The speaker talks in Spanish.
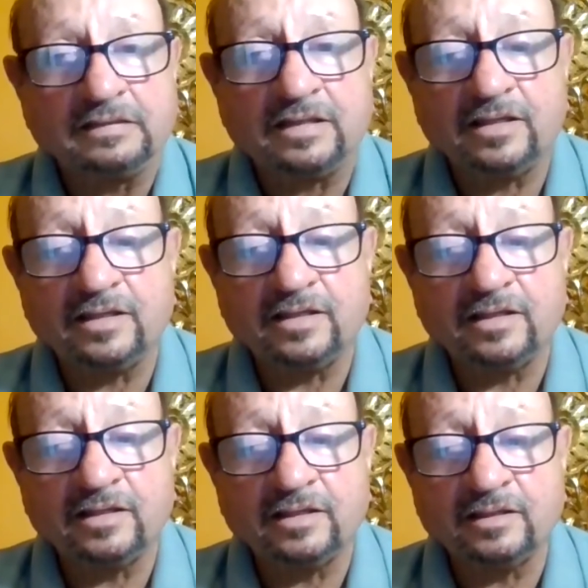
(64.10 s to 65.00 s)

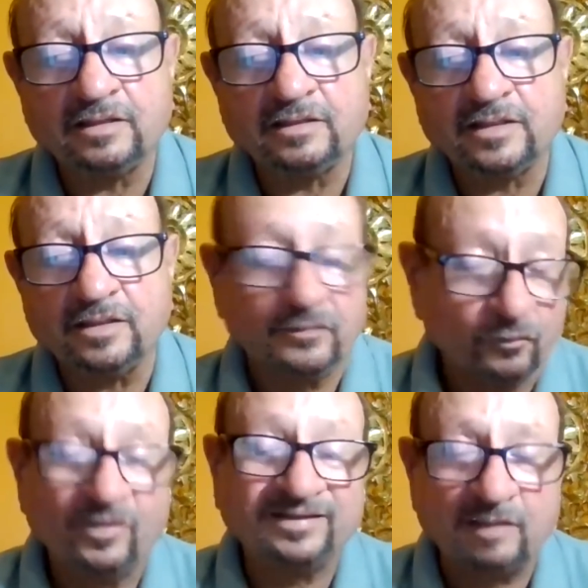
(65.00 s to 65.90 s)
que
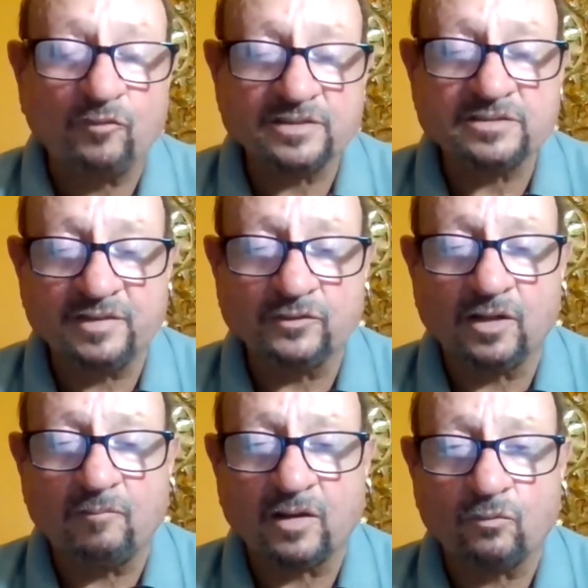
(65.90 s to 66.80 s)
no estamos
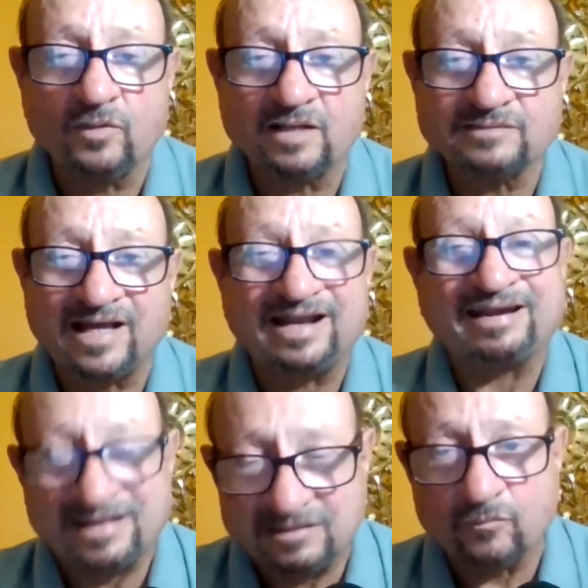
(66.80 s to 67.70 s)
recibiendo las vacunas al
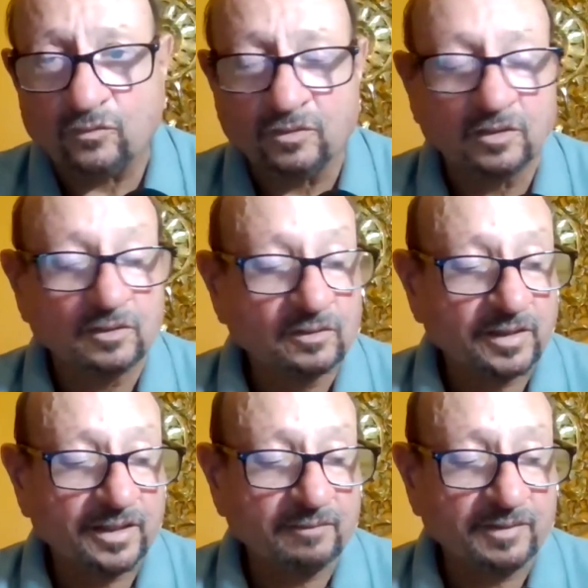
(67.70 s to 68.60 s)
ritmo
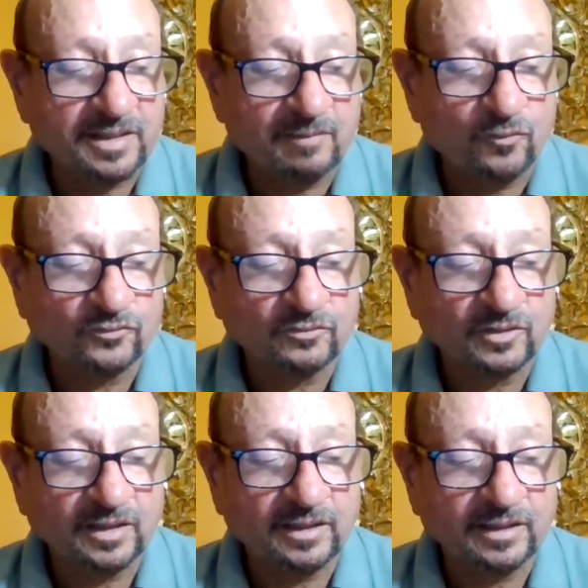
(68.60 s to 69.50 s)
que
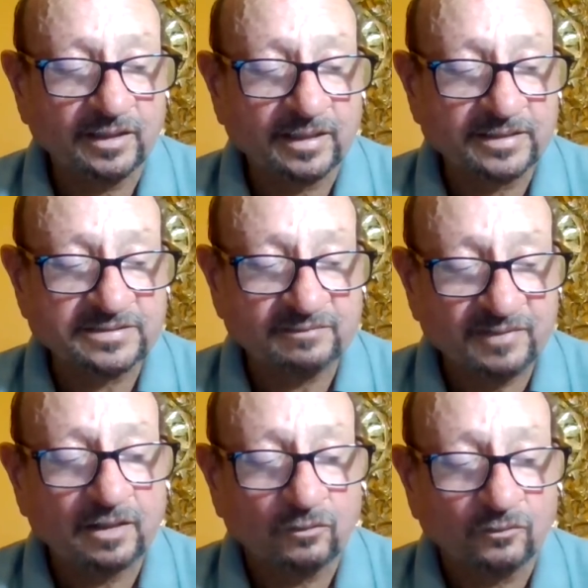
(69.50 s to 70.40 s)
deberíamos
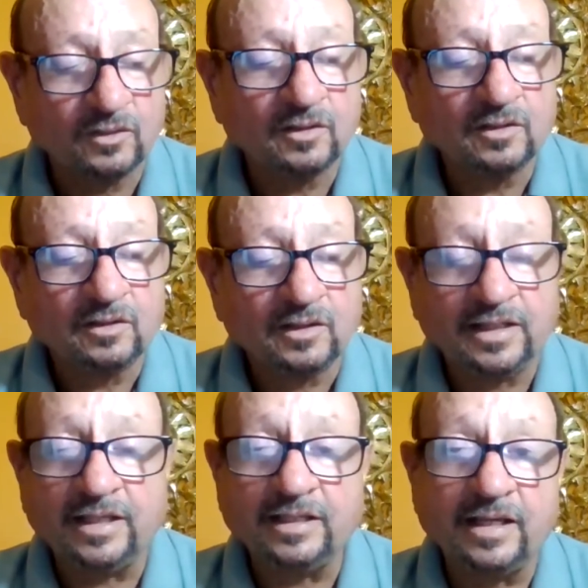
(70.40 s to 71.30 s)
recibirlo.
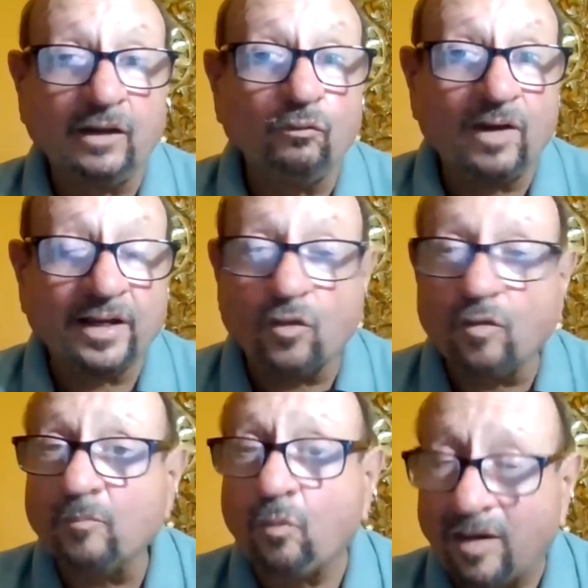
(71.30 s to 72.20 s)
En, lugares
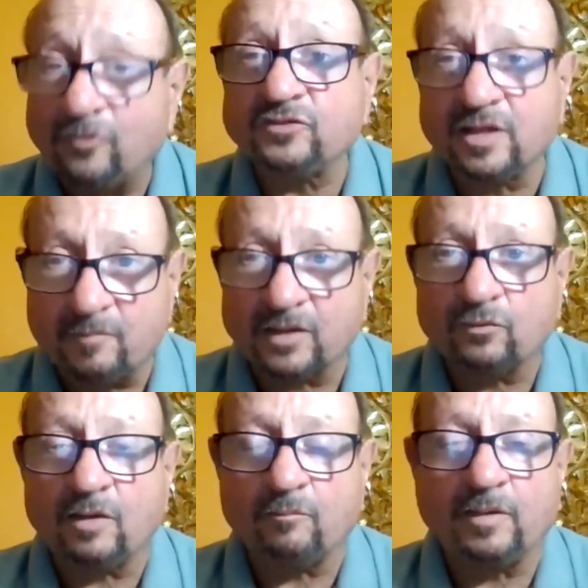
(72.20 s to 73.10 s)
como Cuamo, sin
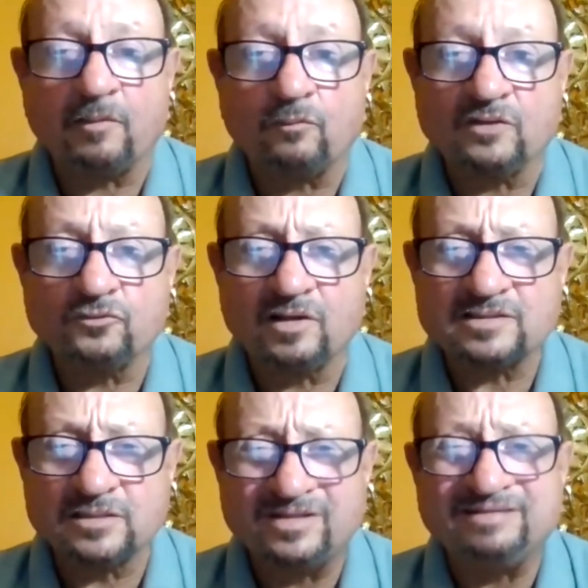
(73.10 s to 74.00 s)
embargo, la, vacunación
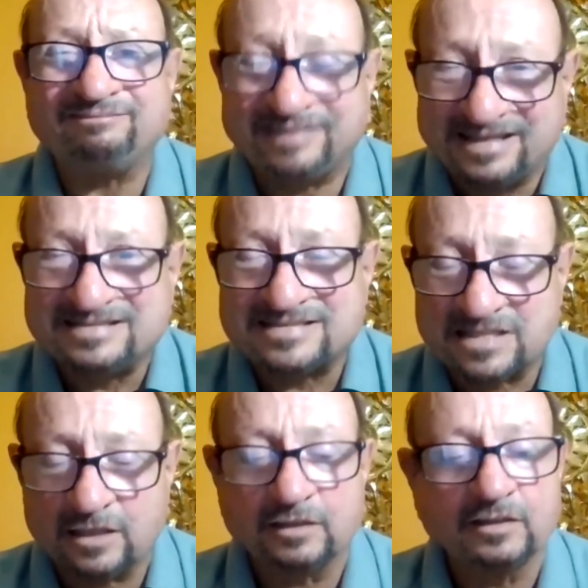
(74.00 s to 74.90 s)
ha sido
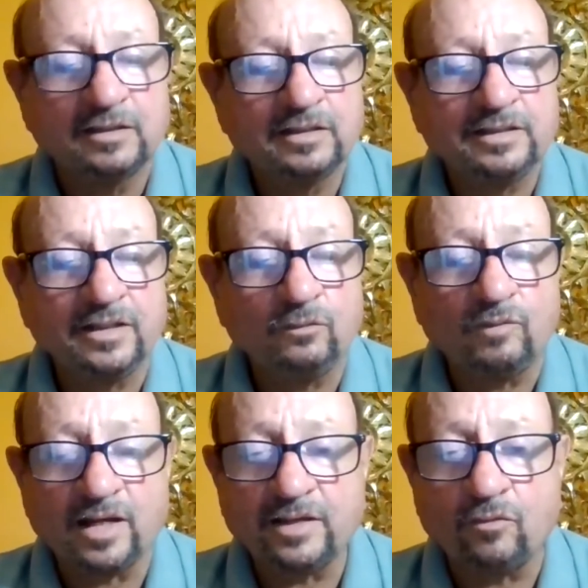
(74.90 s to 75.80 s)
intensa y en
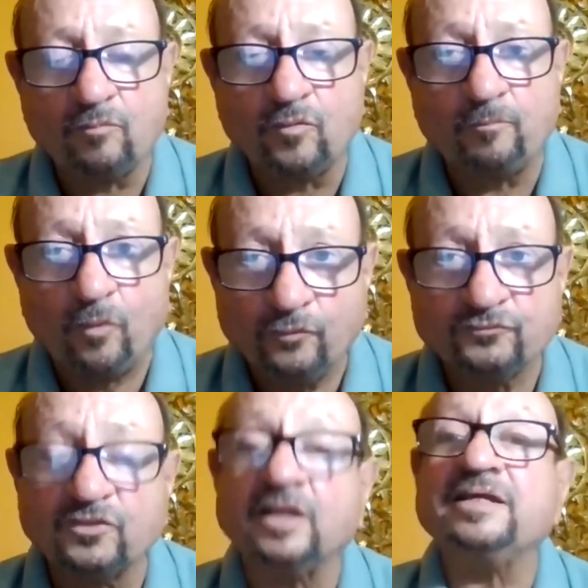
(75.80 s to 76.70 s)
lugares como
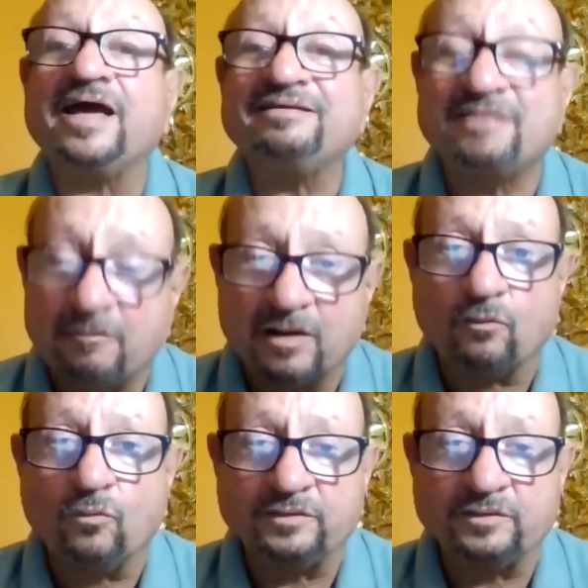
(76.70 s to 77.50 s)
Ponce, y hay ya,